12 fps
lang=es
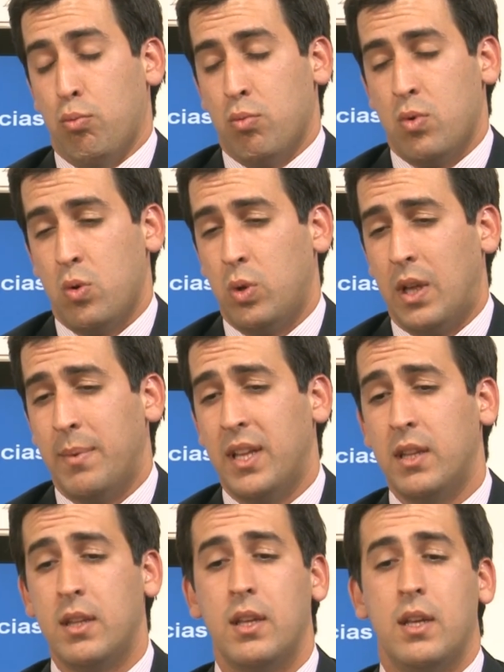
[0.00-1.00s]

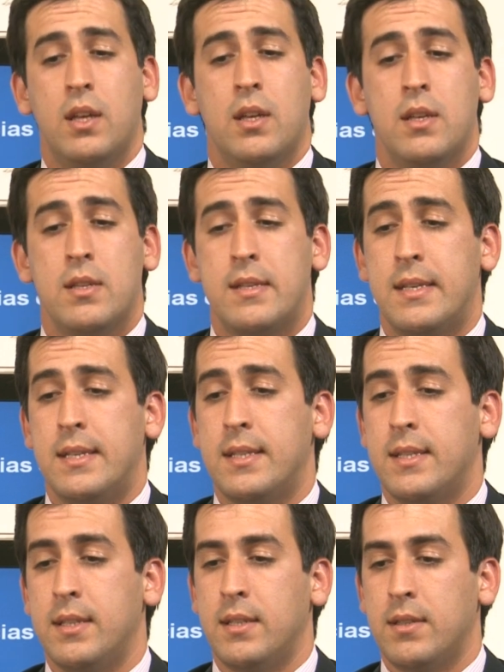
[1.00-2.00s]
justamente si,
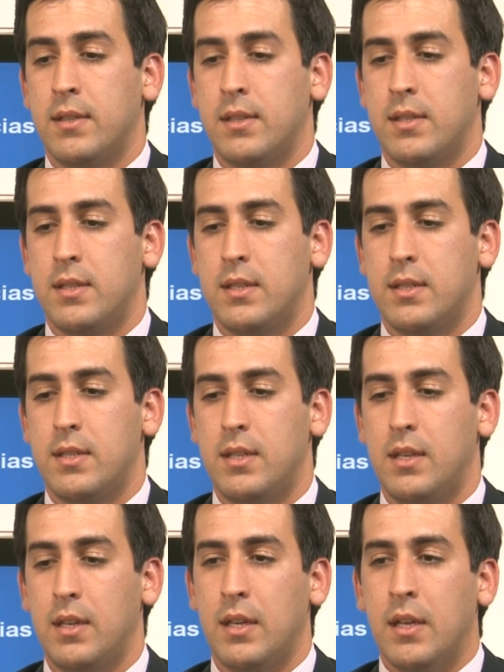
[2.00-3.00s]
si, si,
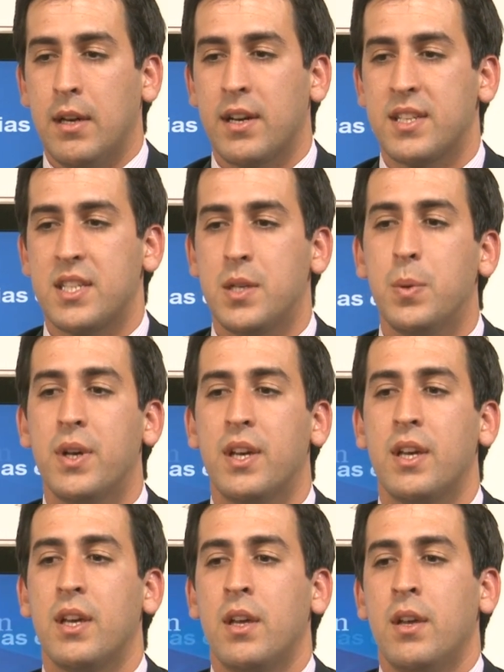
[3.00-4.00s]
si
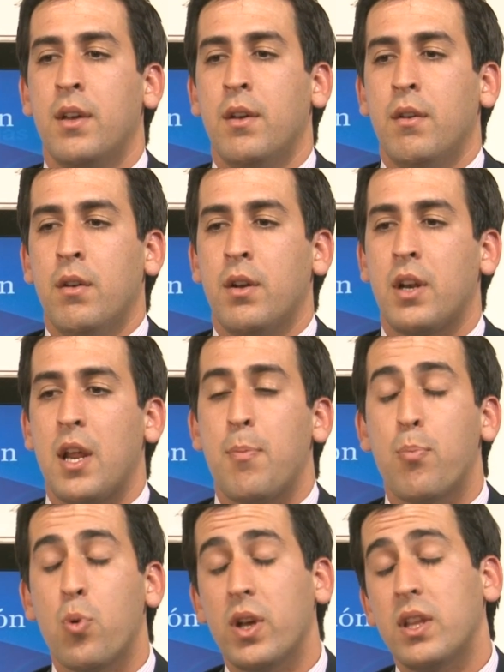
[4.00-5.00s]
recibe
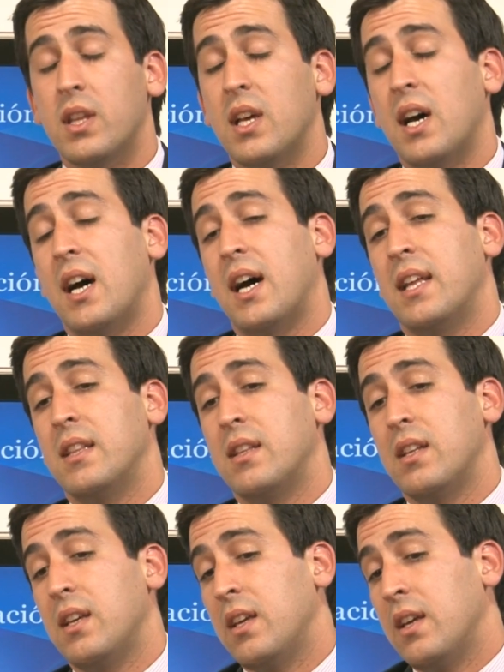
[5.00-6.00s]
respuesta
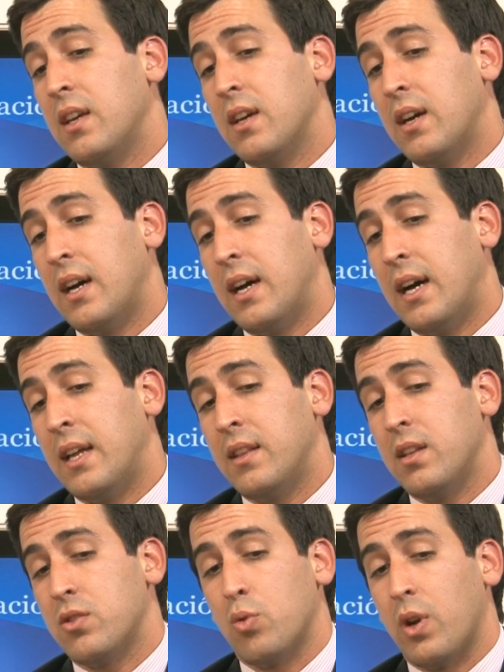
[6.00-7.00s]
ante
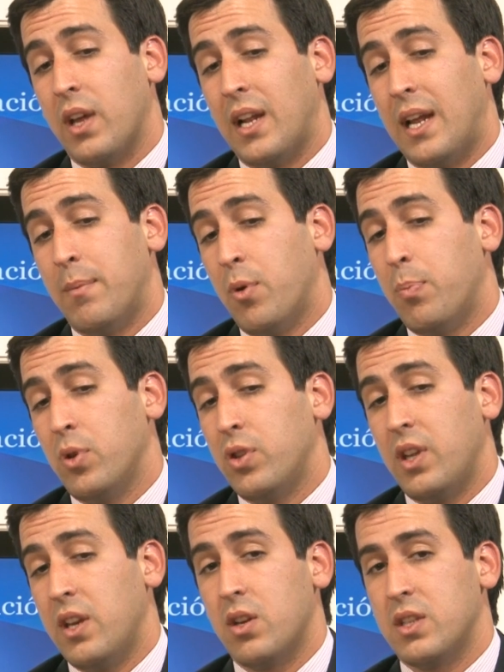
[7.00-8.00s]
ante sus reclamos
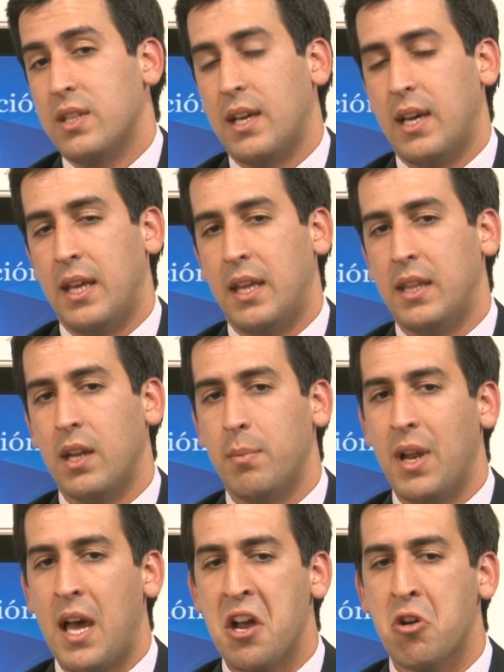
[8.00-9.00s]
posteriores a
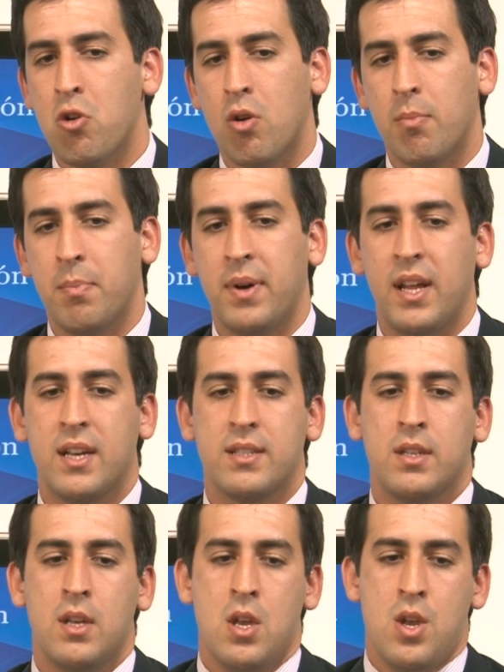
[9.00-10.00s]
determinadas
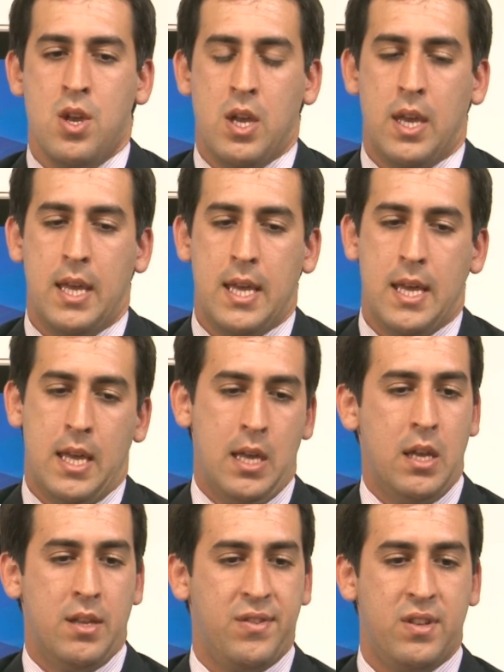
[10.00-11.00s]
compras,
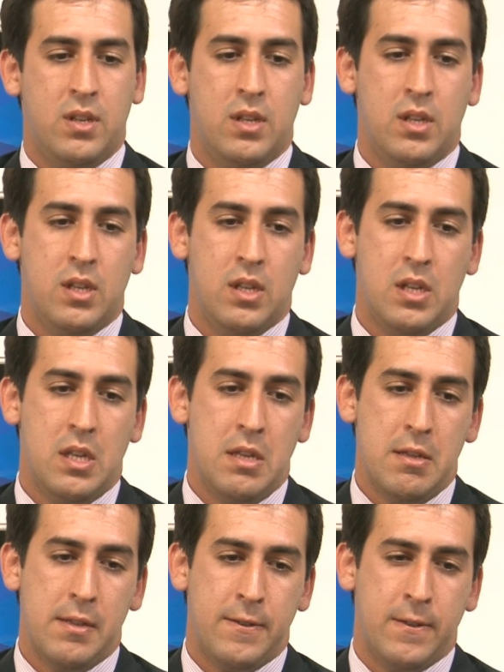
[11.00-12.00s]
eh,
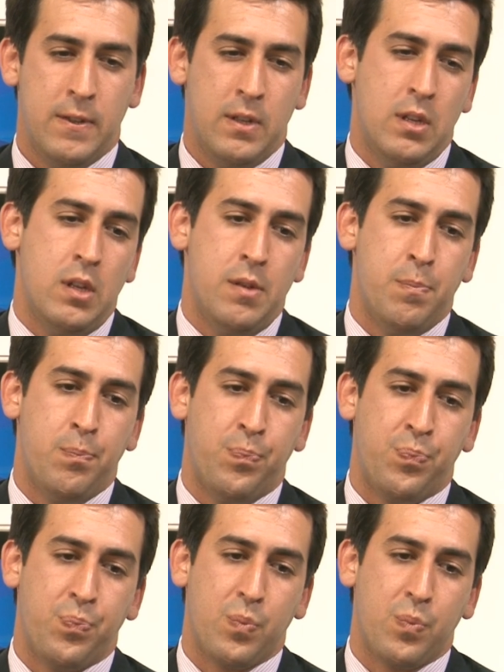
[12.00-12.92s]
si, mm,